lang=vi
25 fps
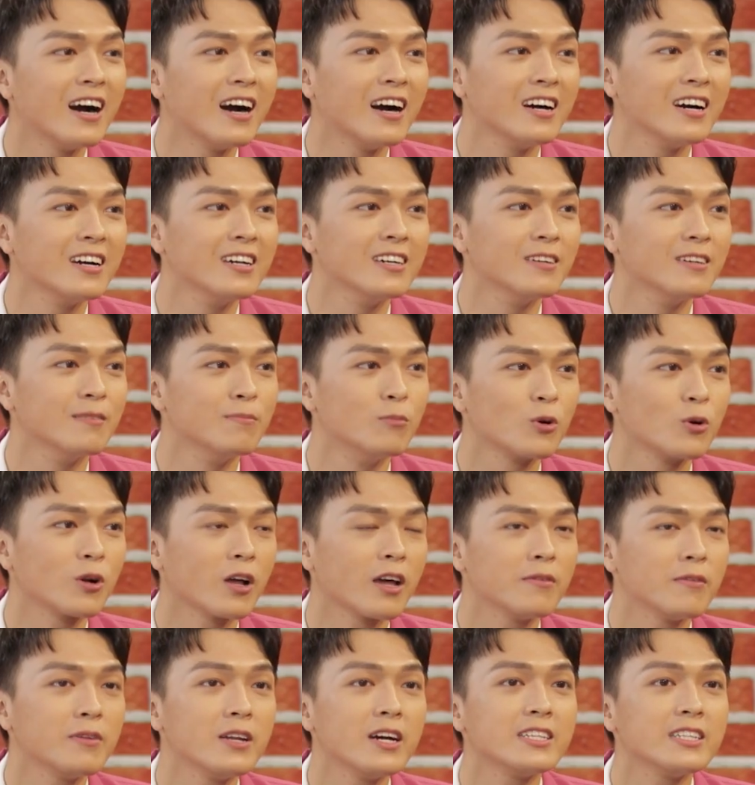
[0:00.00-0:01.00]
à, ở
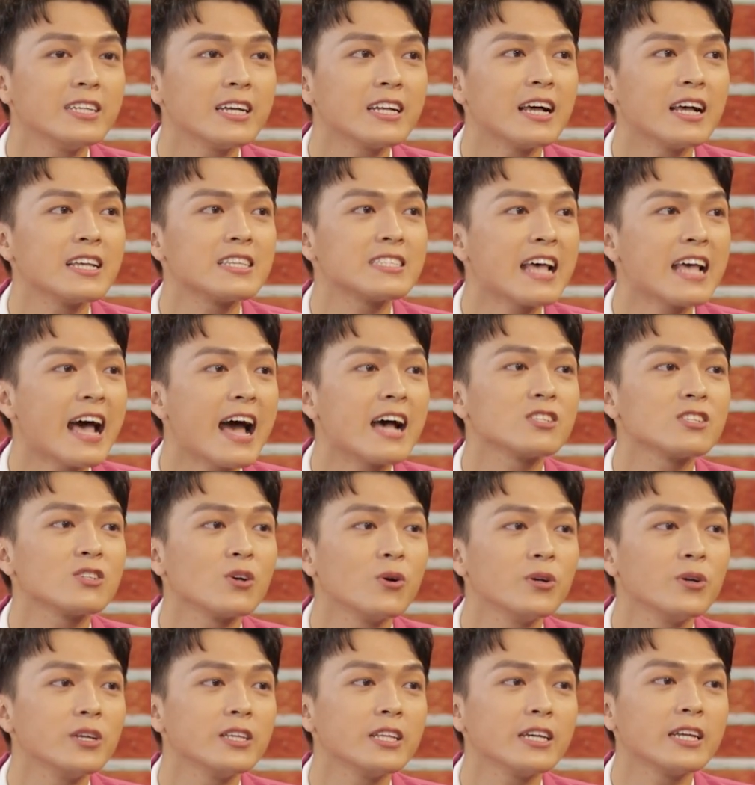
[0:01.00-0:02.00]
một cái nơi rất là xa
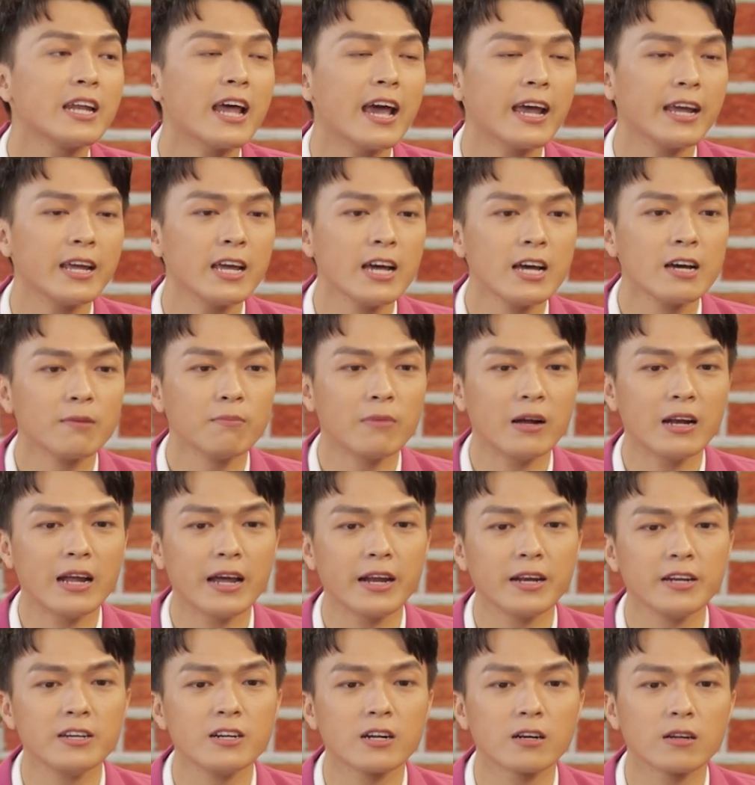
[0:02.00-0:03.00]
xôi như thế này và
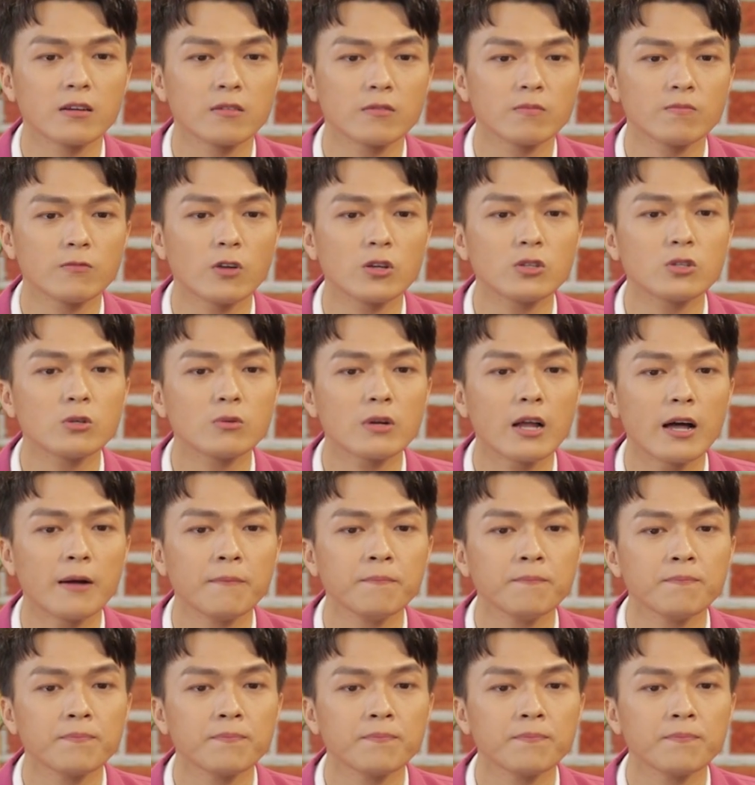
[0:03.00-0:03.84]
lại được nói chung là